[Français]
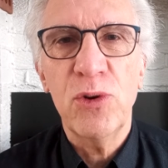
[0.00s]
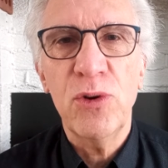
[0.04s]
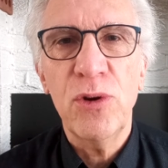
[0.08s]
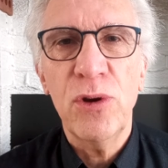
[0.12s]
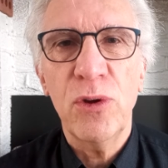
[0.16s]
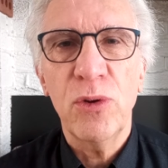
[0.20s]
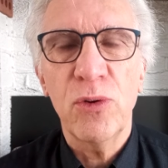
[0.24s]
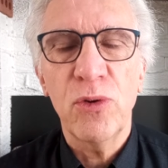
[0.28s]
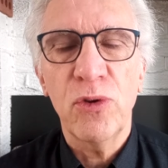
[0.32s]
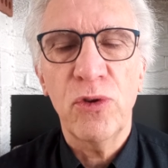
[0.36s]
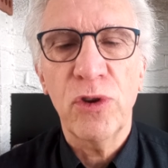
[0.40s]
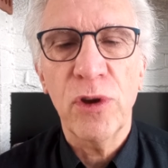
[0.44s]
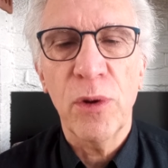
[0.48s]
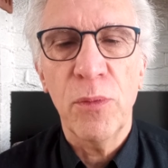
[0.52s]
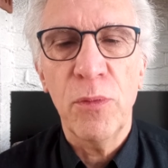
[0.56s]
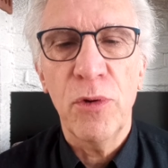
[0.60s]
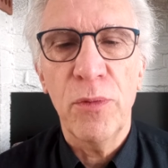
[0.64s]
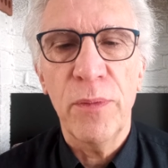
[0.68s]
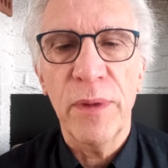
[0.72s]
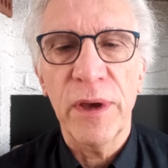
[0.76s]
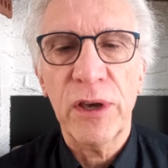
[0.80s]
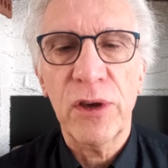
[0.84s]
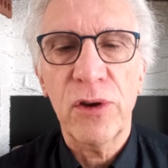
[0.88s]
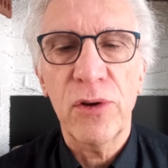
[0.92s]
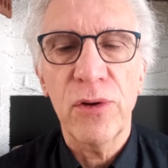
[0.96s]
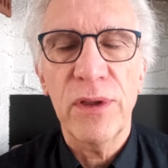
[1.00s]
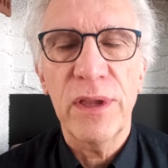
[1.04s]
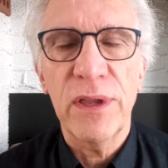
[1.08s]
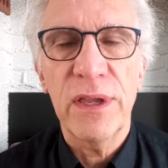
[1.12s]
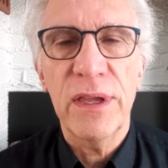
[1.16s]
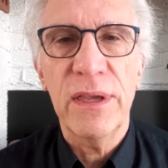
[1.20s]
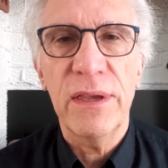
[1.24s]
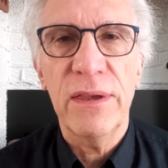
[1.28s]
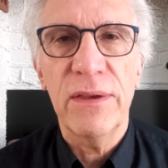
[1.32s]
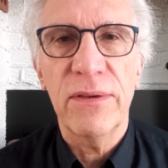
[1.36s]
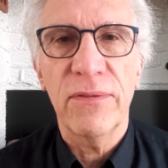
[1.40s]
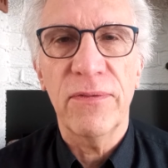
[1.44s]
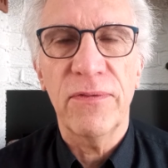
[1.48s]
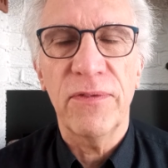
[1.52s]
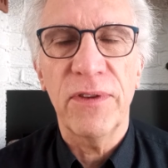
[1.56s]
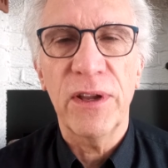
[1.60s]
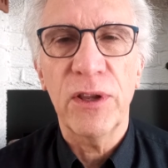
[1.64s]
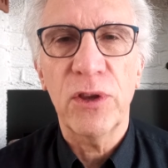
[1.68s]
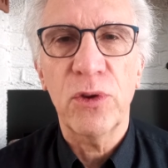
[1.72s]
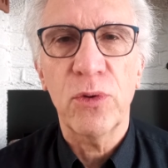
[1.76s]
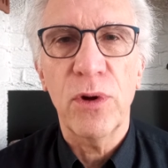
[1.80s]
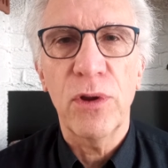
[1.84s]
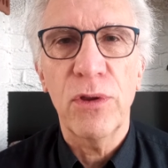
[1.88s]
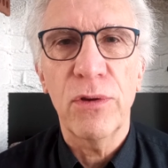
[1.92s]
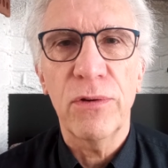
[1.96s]
jésus nous sommes le mercredi
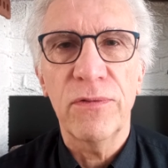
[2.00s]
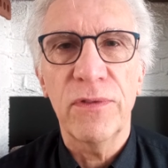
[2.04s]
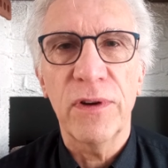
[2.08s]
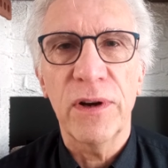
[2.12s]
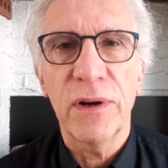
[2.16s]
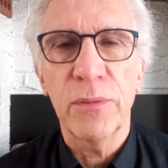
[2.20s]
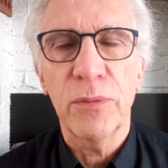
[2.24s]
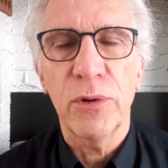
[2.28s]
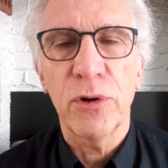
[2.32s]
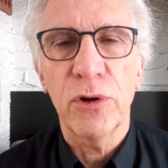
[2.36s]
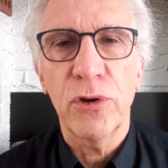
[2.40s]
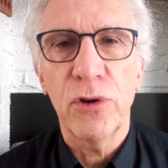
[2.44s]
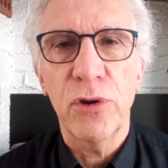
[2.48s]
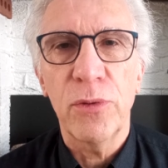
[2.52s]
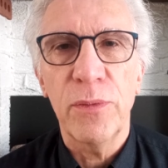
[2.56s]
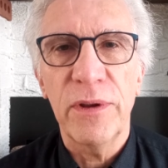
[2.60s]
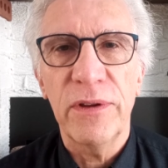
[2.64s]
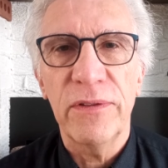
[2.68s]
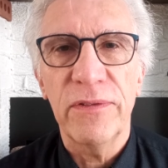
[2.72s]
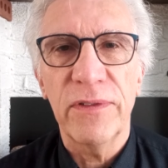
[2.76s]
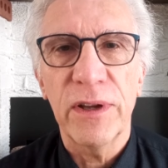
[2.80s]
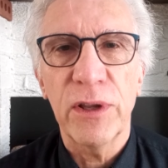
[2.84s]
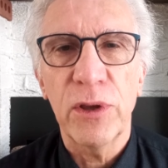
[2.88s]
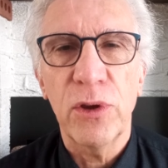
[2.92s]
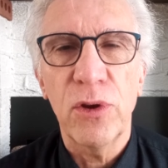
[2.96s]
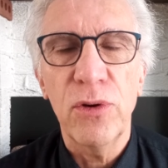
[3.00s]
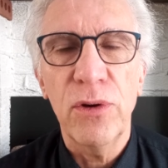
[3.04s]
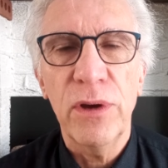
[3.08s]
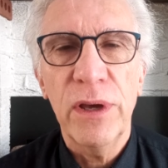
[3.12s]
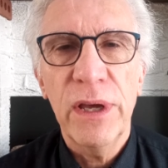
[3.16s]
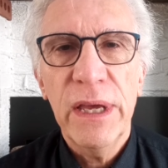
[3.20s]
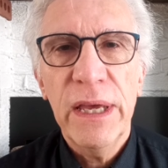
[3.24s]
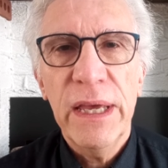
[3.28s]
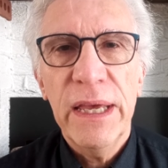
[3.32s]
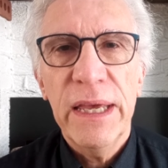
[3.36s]
23 novembre 2022